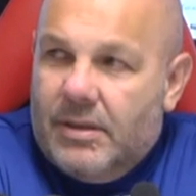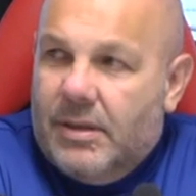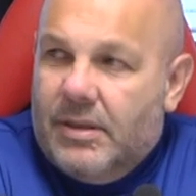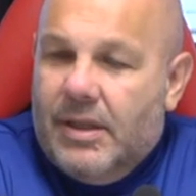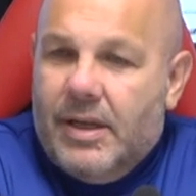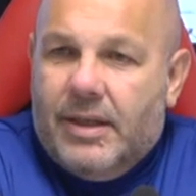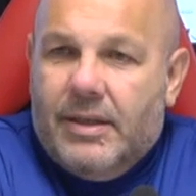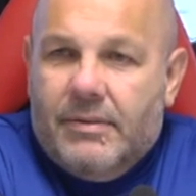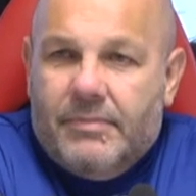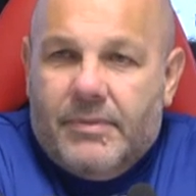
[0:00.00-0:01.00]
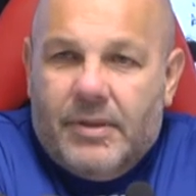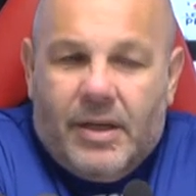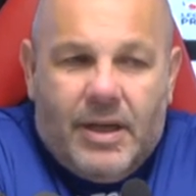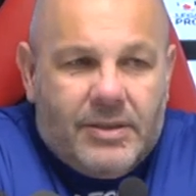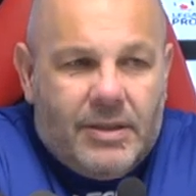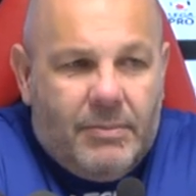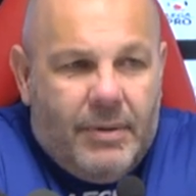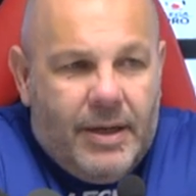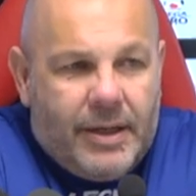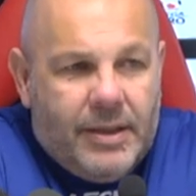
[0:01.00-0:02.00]
andare in casa del
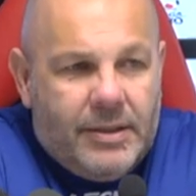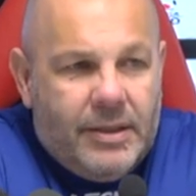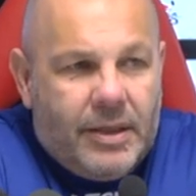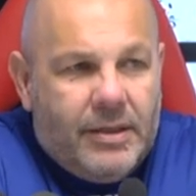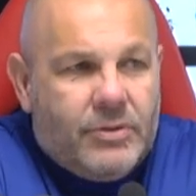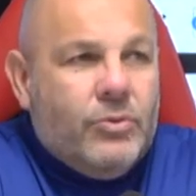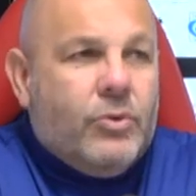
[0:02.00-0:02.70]
Bari e dire sono